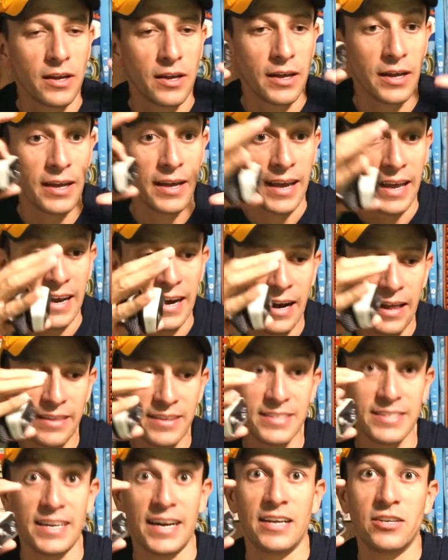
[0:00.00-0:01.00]
Que genera
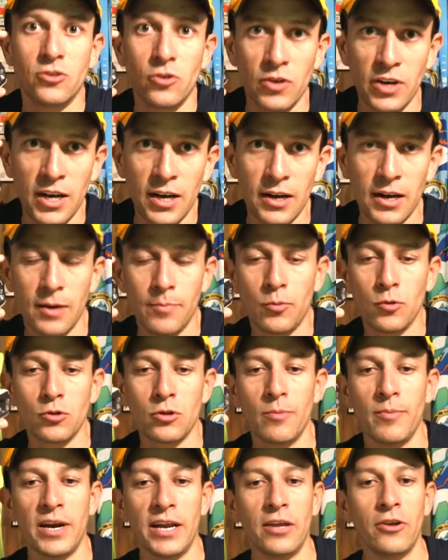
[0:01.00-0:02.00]
distracción el, el
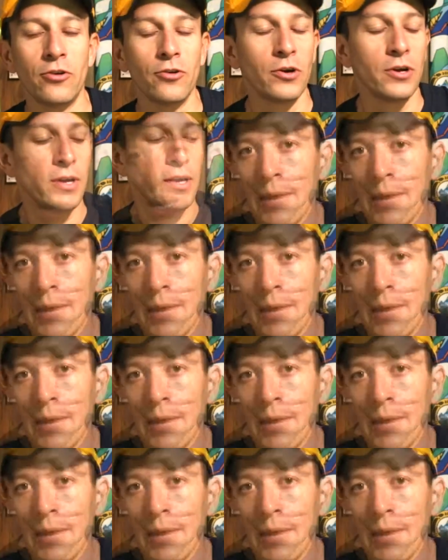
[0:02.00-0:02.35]
punto amarillo.